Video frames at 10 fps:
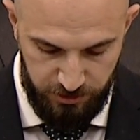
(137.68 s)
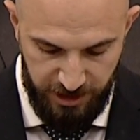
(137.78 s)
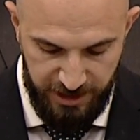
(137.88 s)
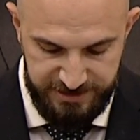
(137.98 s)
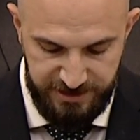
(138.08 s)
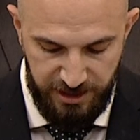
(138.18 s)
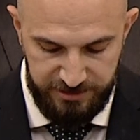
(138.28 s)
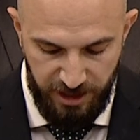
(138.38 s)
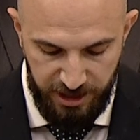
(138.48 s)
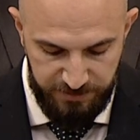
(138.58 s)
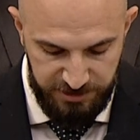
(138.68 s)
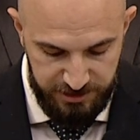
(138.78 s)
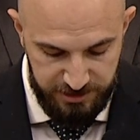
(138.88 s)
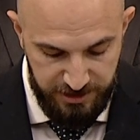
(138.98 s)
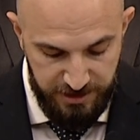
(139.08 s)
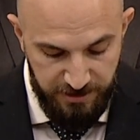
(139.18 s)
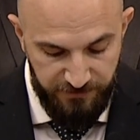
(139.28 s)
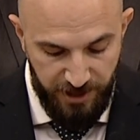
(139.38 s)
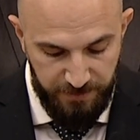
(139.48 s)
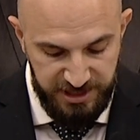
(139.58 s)
eskiler daha iyi bilir.
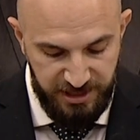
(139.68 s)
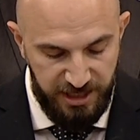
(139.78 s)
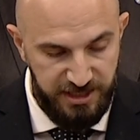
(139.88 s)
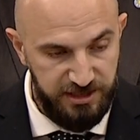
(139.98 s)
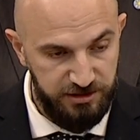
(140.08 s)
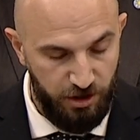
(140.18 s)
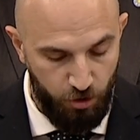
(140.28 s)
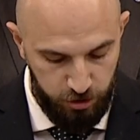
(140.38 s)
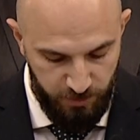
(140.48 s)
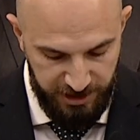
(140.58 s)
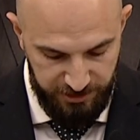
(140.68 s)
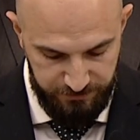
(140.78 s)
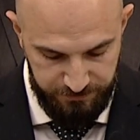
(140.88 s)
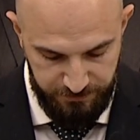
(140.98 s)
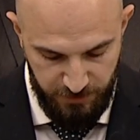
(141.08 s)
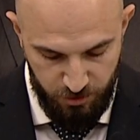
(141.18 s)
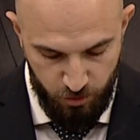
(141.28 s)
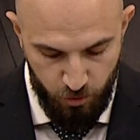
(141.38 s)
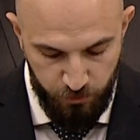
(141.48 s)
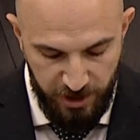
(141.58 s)
Fabrika ayarında olmayan
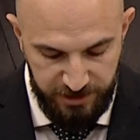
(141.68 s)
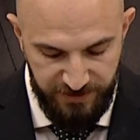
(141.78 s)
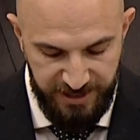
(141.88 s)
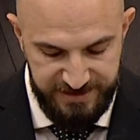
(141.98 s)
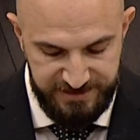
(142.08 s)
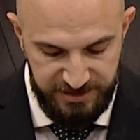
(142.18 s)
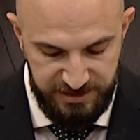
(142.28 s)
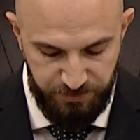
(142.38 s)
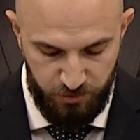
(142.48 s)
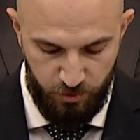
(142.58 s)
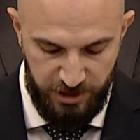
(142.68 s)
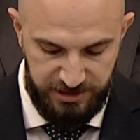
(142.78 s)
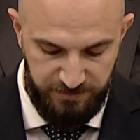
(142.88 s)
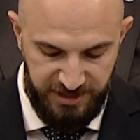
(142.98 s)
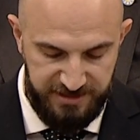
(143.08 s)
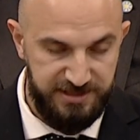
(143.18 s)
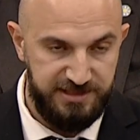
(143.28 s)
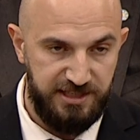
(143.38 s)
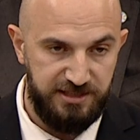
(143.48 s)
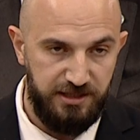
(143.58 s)
ufak ve eski tip üretim
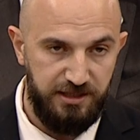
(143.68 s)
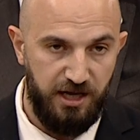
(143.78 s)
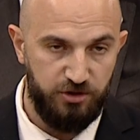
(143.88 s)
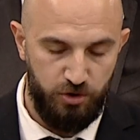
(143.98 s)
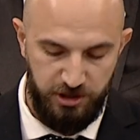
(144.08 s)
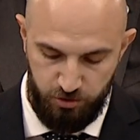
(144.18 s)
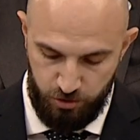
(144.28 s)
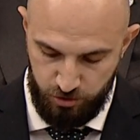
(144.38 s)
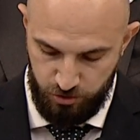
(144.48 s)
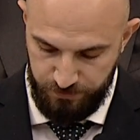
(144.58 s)
tesislerine atölye diyoruz.